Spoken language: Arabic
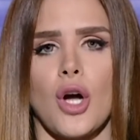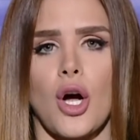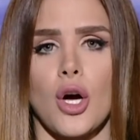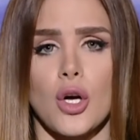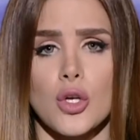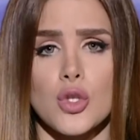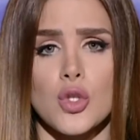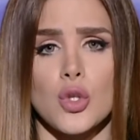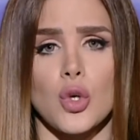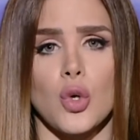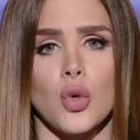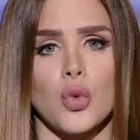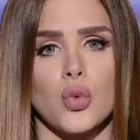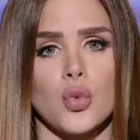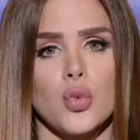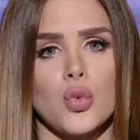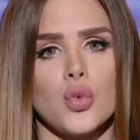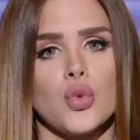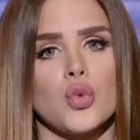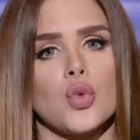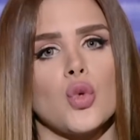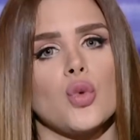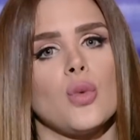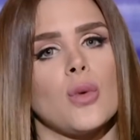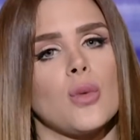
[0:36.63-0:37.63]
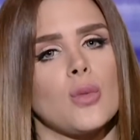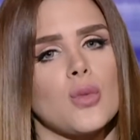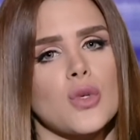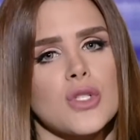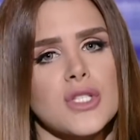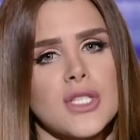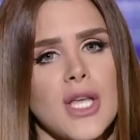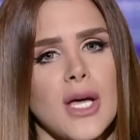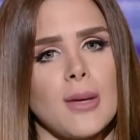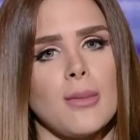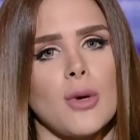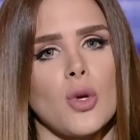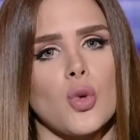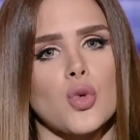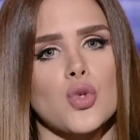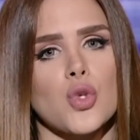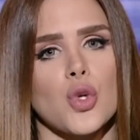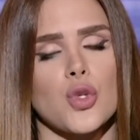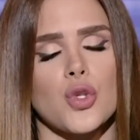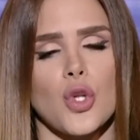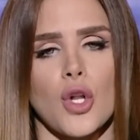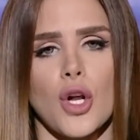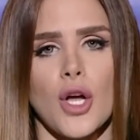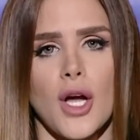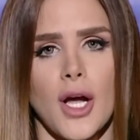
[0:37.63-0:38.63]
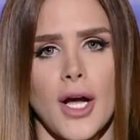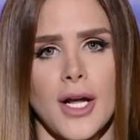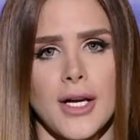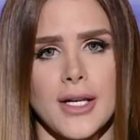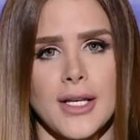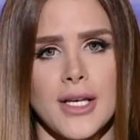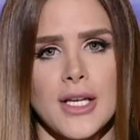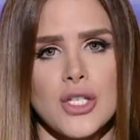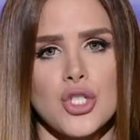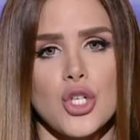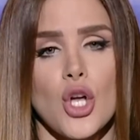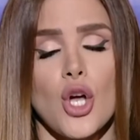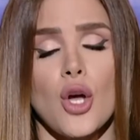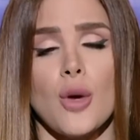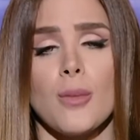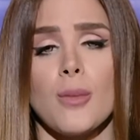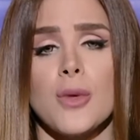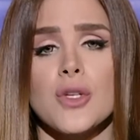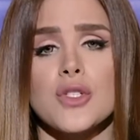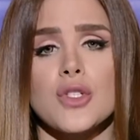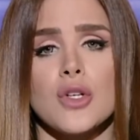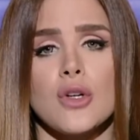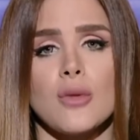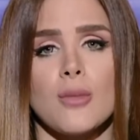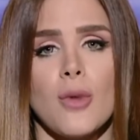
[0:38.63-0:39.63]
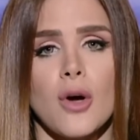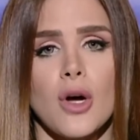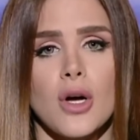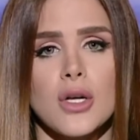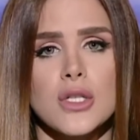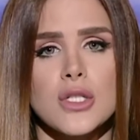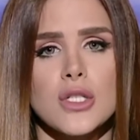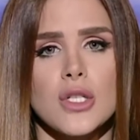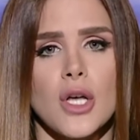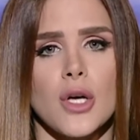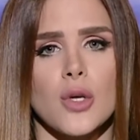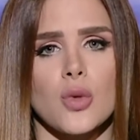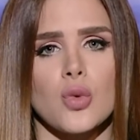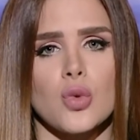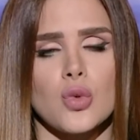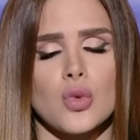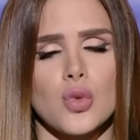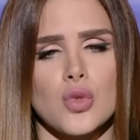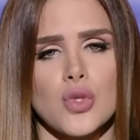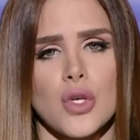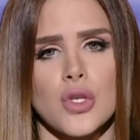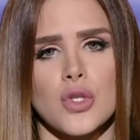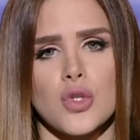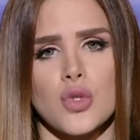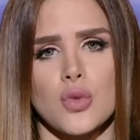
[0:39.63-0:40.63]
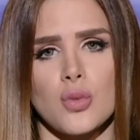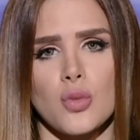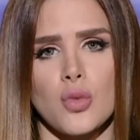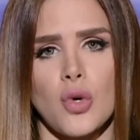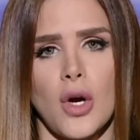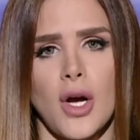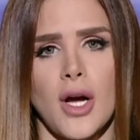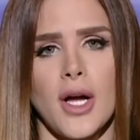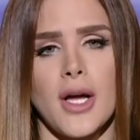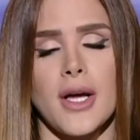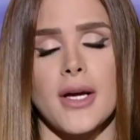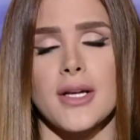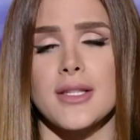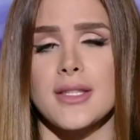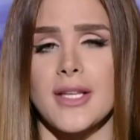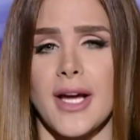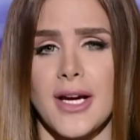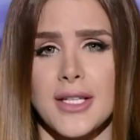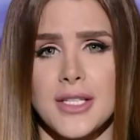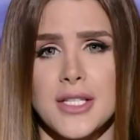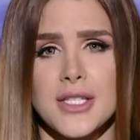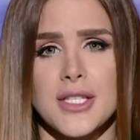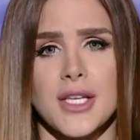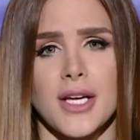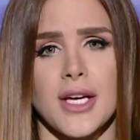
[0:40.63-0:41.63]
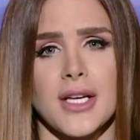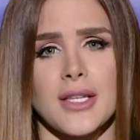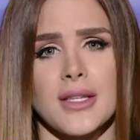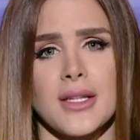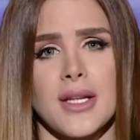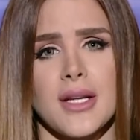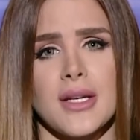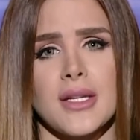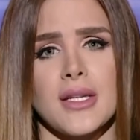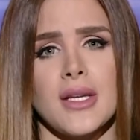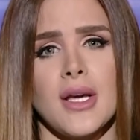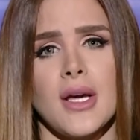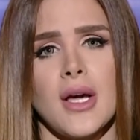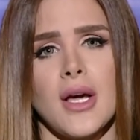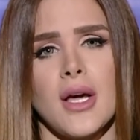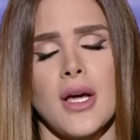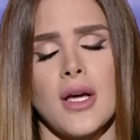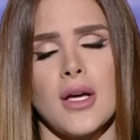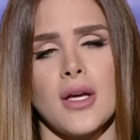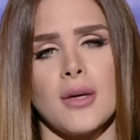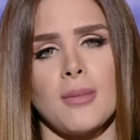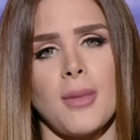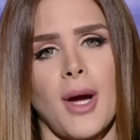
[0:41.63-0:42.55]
حرس الحدود نجوم المستقبل قصاد طلائع الجيش مصر المقاصه هيكون قصاد سموحه الاتحاد السكندري آه،